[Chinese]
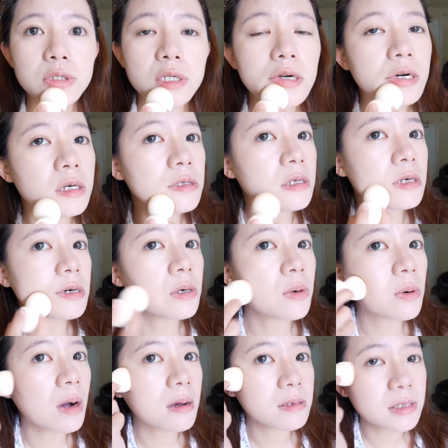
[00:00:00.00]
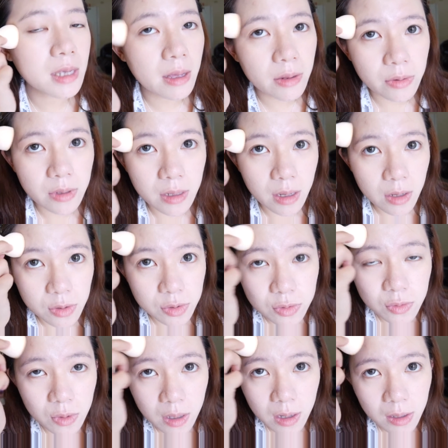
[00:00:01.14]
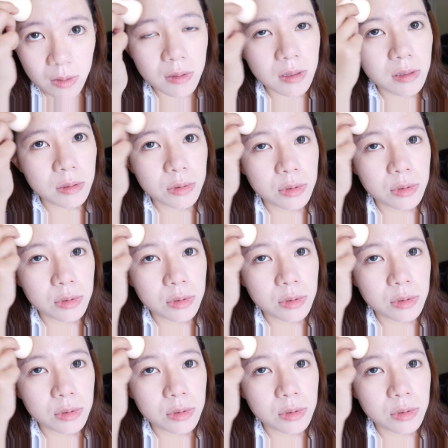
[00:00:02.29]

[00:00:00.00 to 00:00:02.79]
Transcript: 测的话，再留言告诉我好了。